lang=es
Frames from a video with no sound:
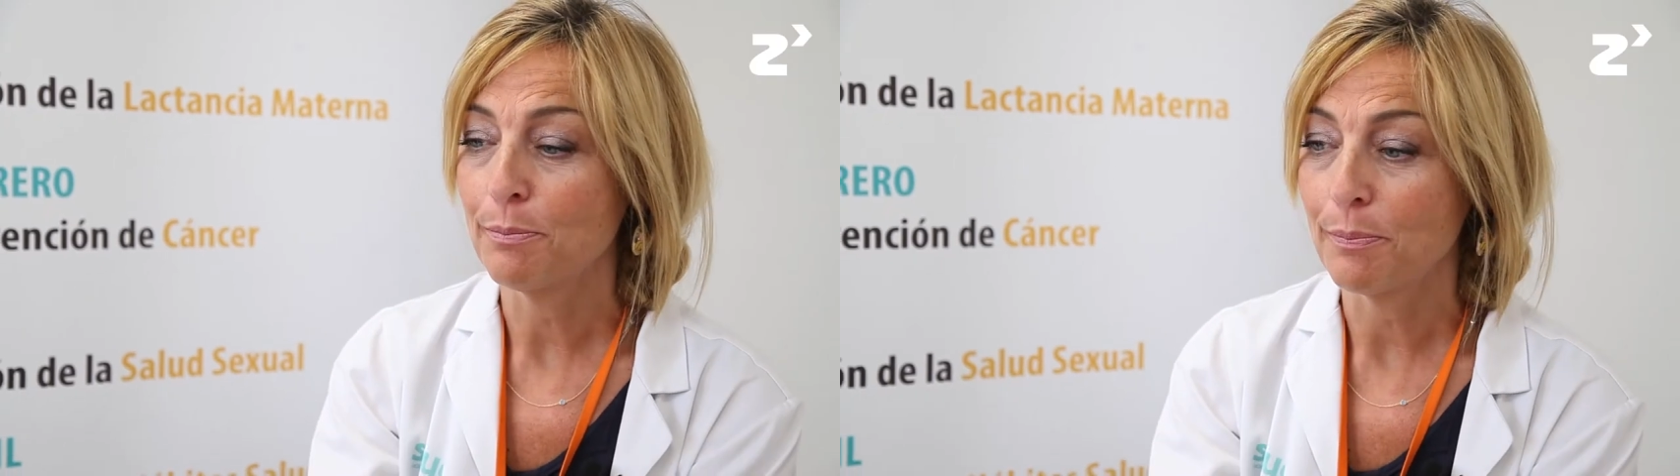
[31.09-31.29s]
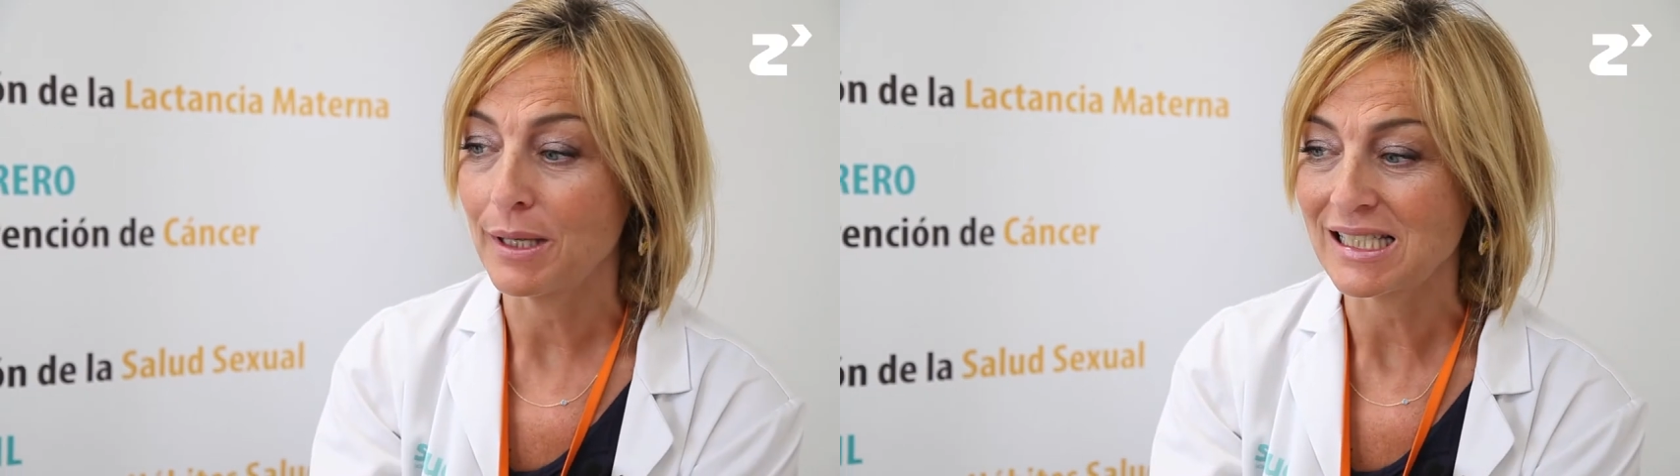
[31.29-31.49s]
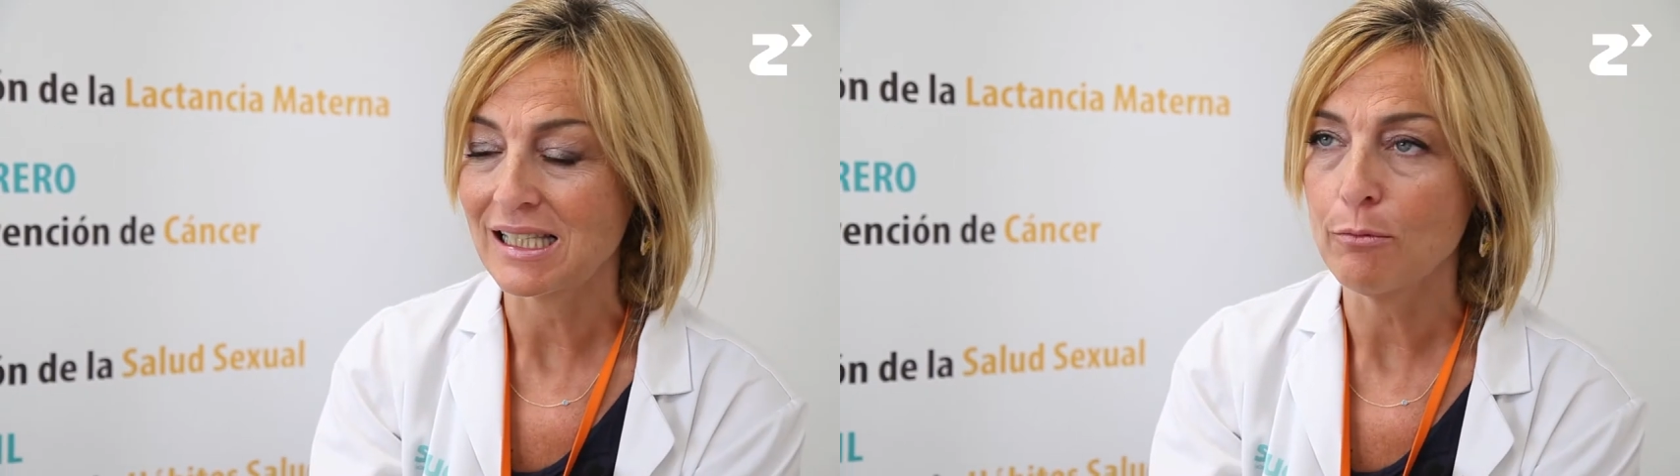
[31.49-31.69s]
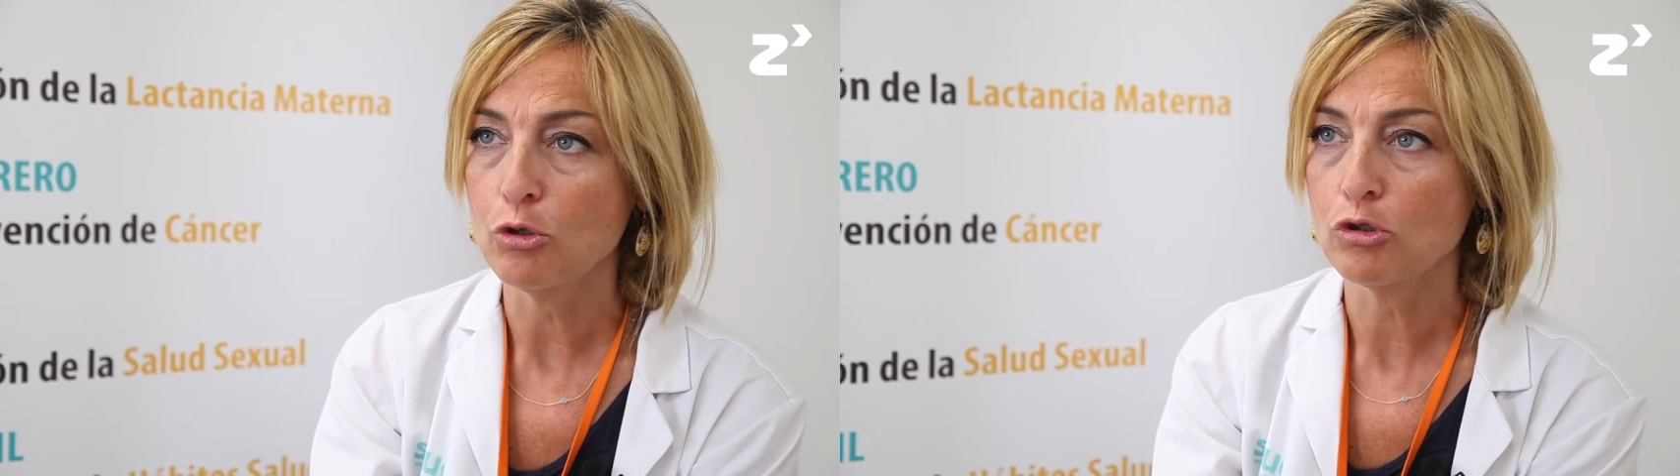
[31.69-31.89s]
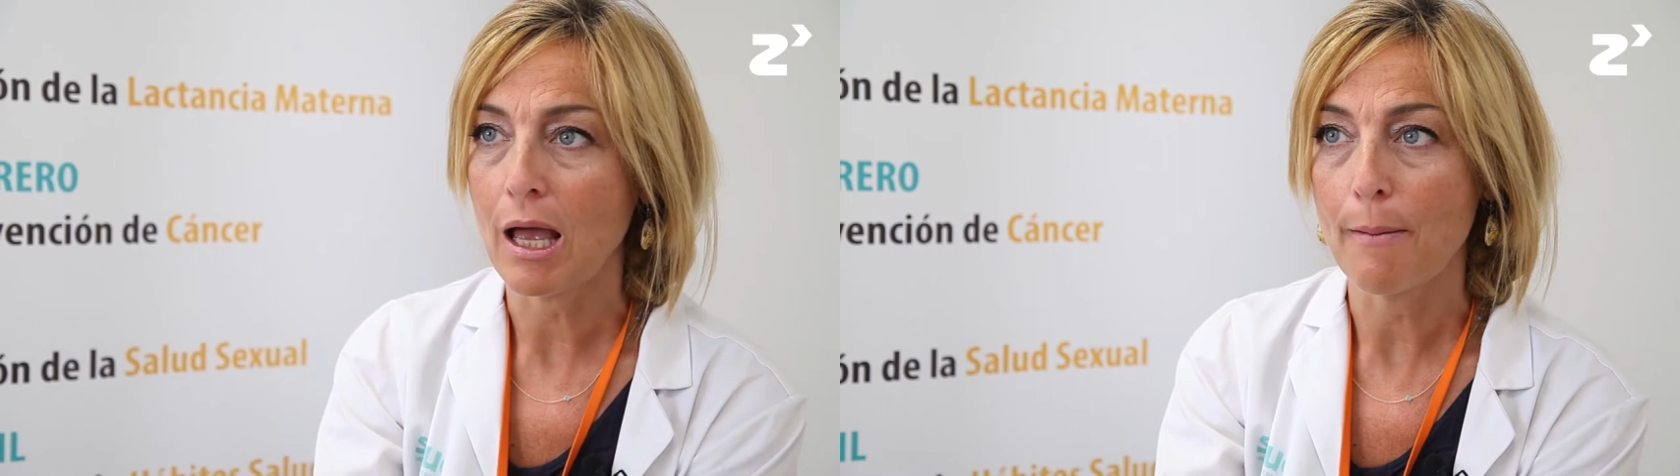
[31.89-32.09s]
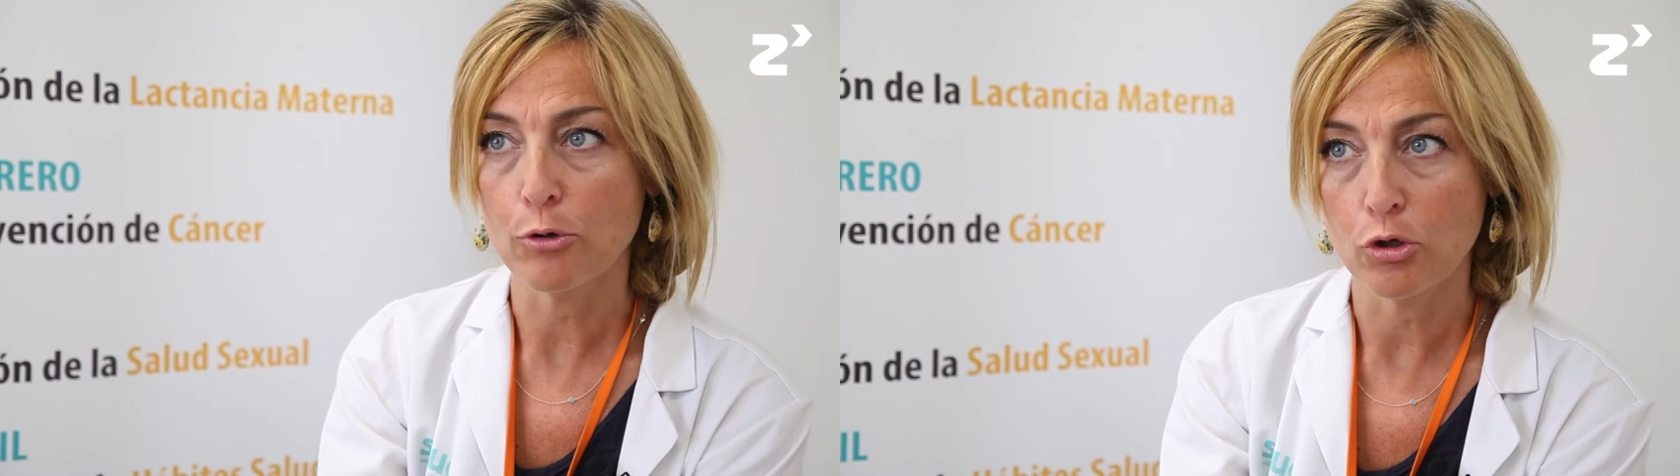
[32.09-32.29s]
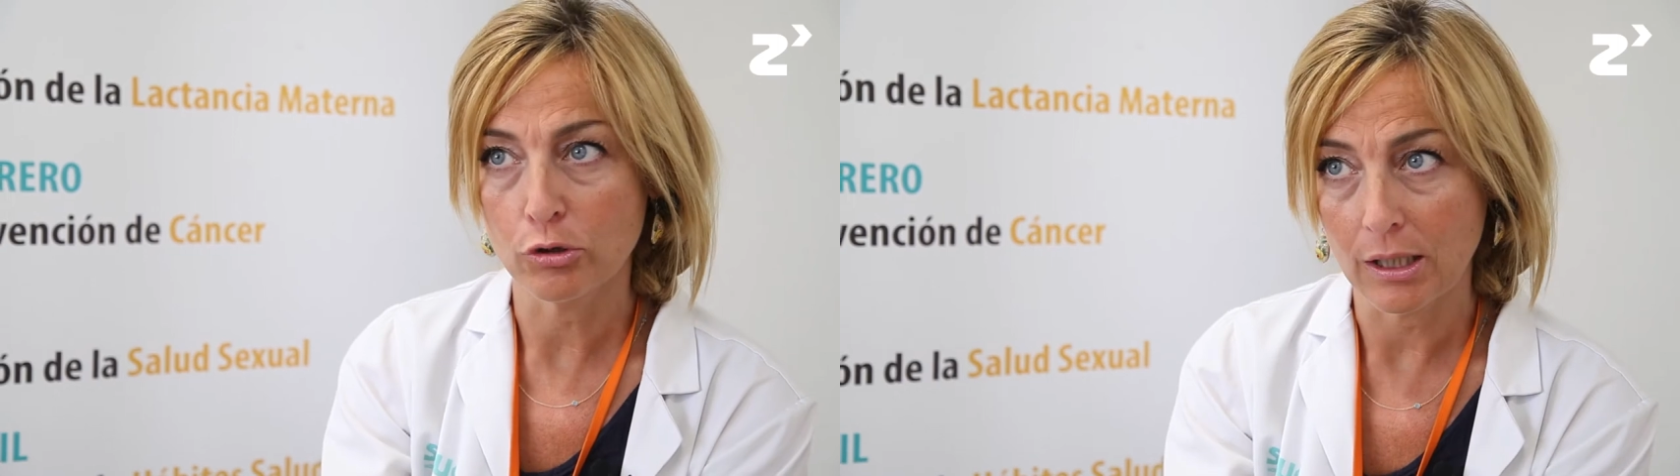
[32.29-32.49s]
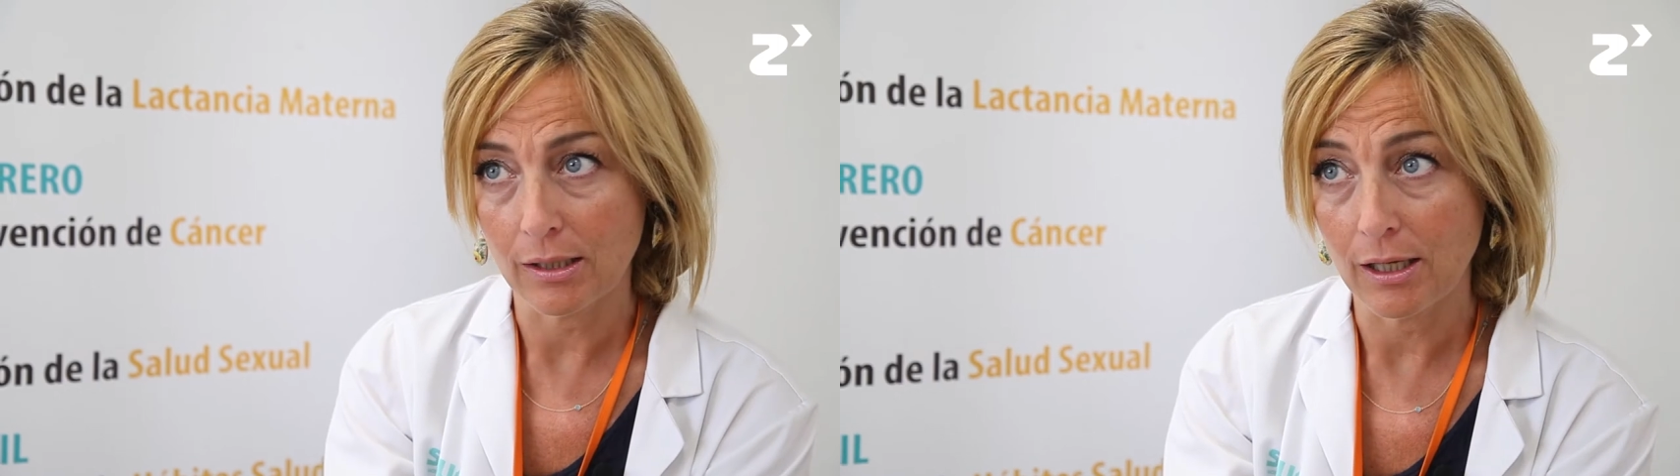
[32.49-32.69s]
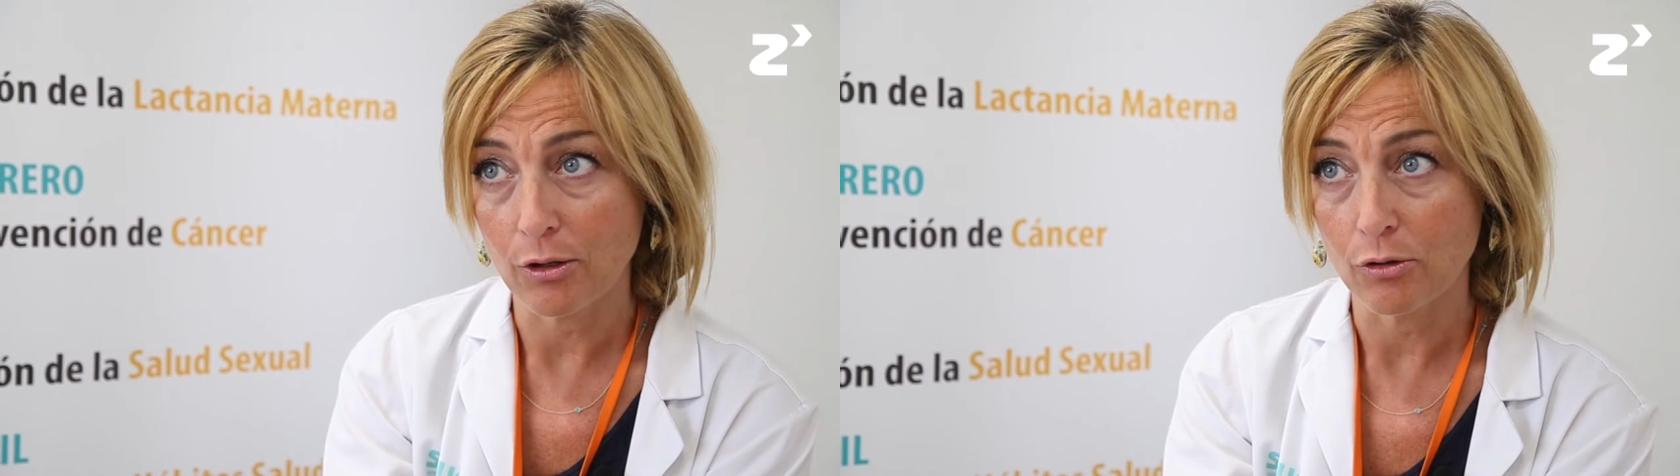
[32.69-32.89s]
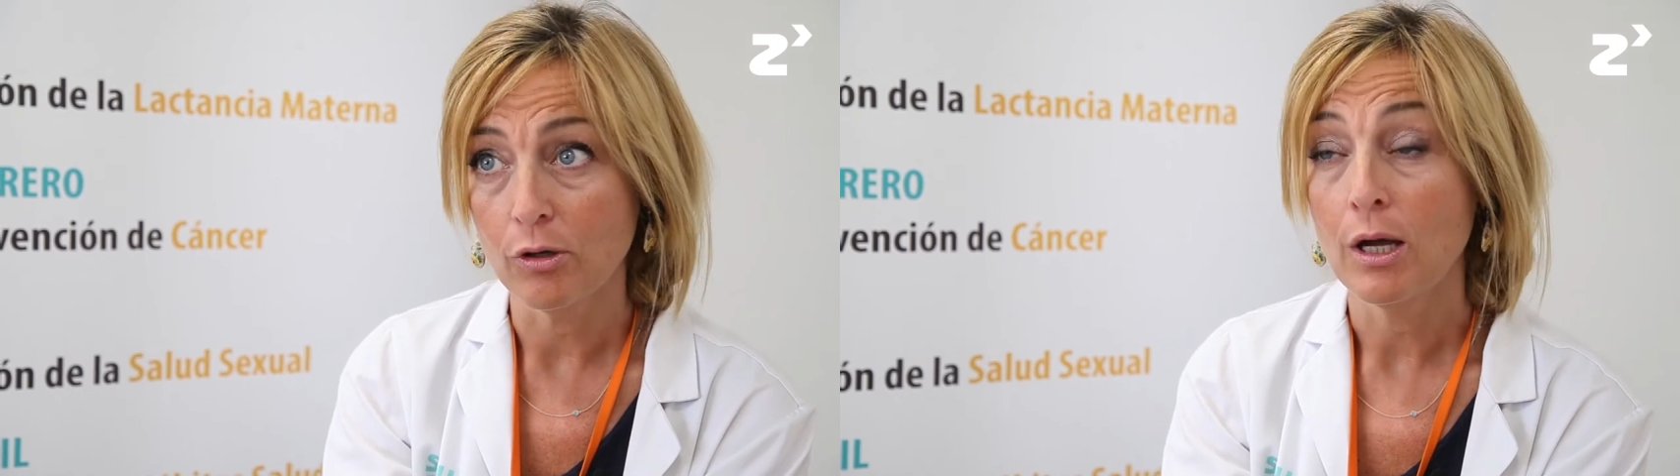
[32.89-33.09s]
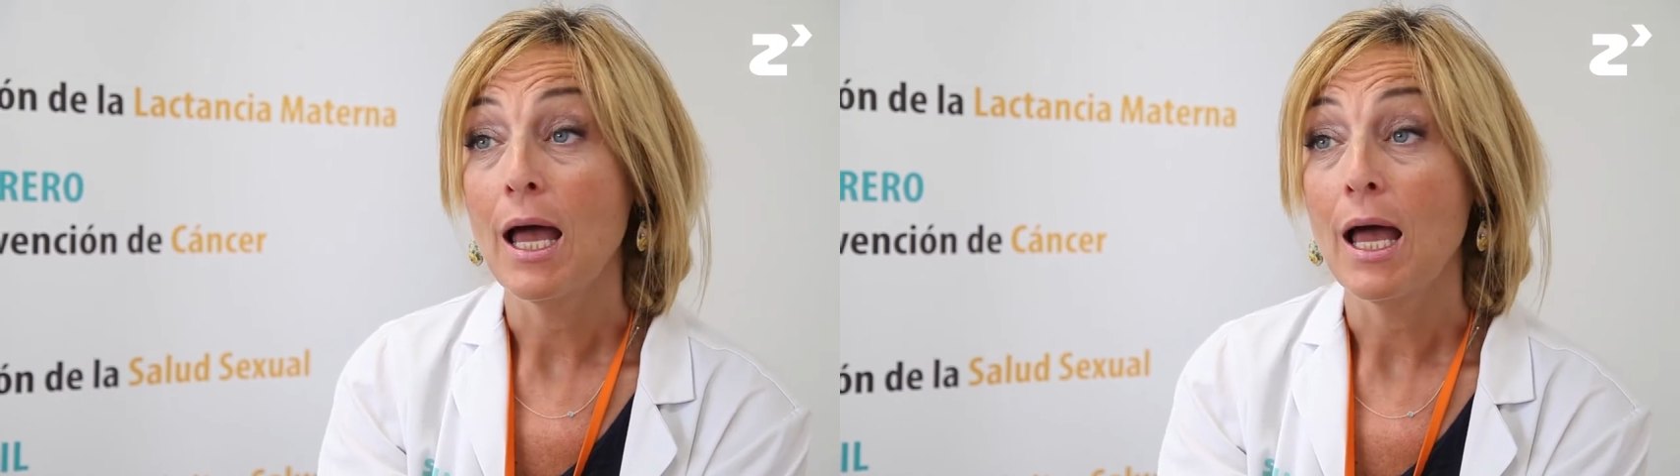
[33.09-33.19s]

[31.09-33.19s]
prestamos apoyo técnico.